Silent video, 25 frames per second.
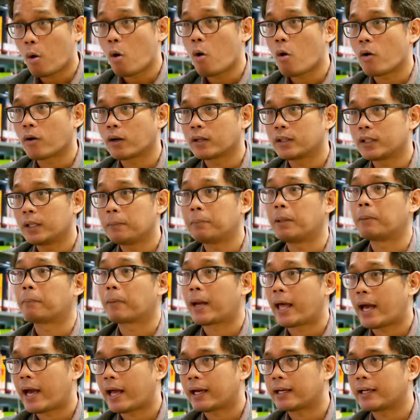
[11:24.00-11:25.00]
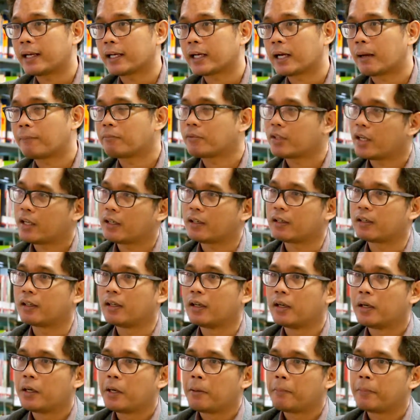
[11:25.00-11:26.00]
โภคที่ผิดพลาดนะครับเช่น
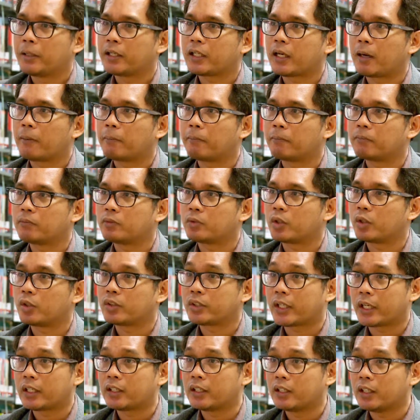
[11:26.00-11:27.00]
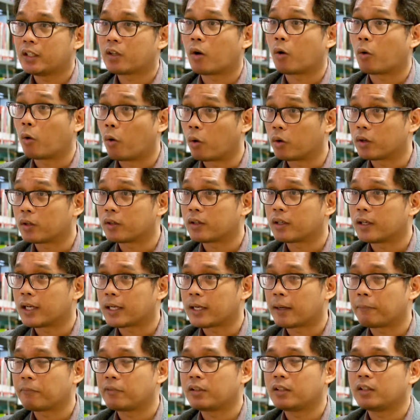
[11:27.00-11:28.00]
พฤติกรรมเจเนอเรชันนี้ของคน
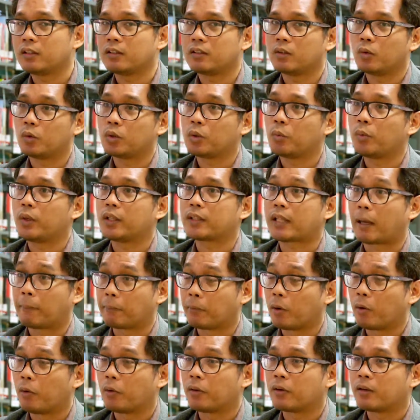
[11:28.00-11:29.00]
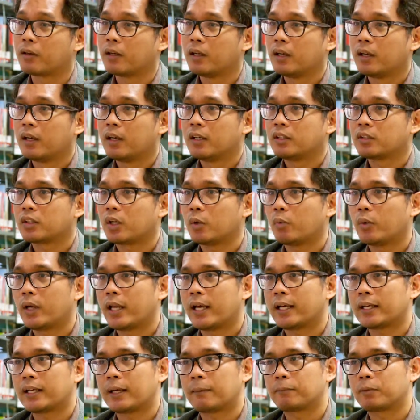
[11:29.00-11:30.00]
นะครับซึ่งดูทีวีต่ำลง ใช้เว
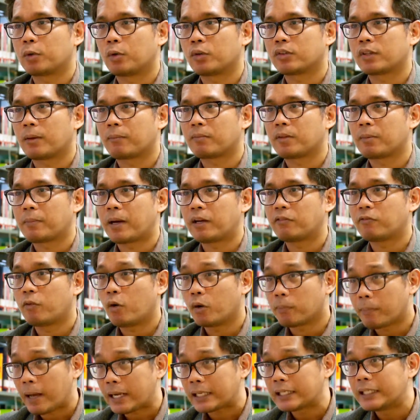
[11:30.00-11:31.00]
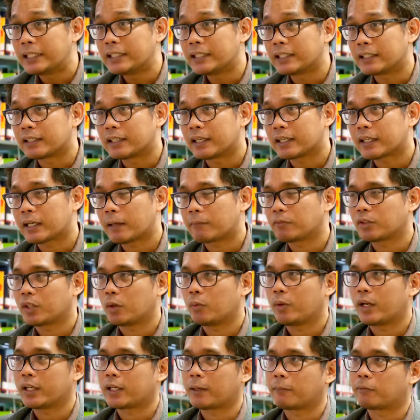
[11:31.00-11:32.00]
ลากับโทรศัพท์สมาร์ทโฟนมากขึ้นนะครับ
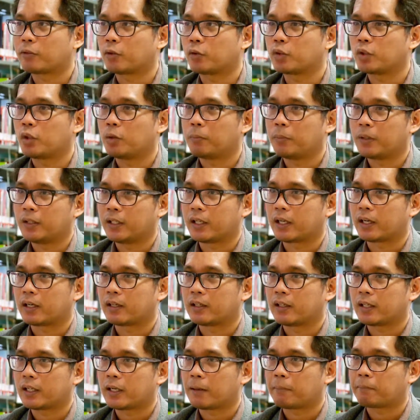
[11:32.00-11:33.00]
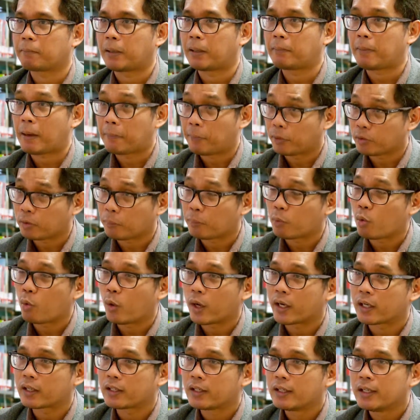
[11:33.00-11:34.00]
ใช้เวลากับโซเชียลมีเดียนะครับไปมากพอสมค
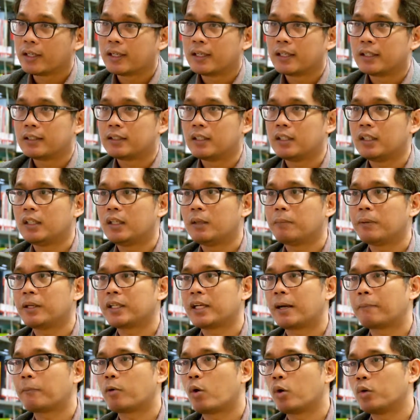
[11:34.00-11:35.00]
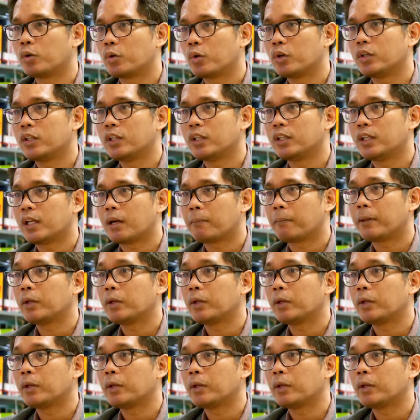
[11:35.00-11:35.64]
วรทีนี้พฤติกรรมคนรุ่นนี้เนี่ย